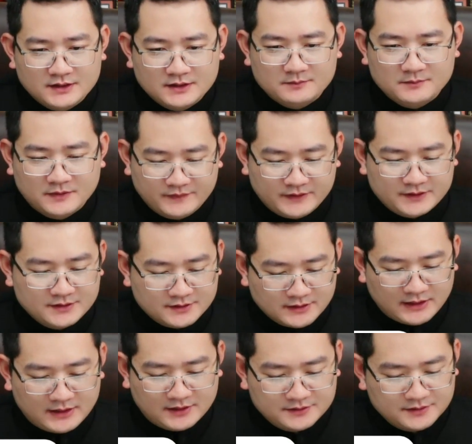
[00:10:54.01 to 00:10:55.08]
bởi vì cái hướng này
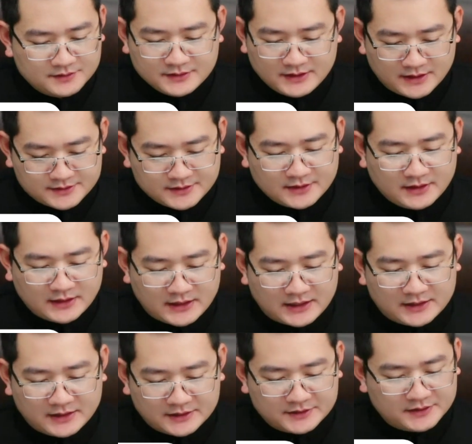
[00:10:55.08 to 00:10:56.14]
là hướng này rất là
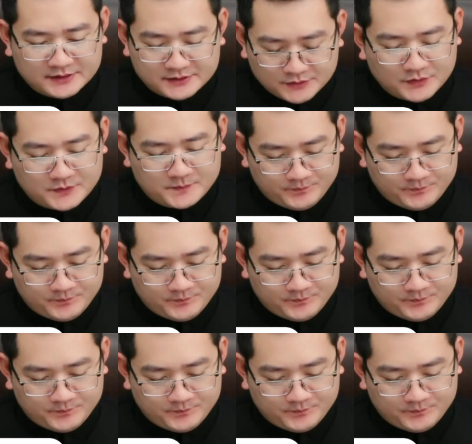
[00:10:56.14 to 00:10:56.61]
là là tốt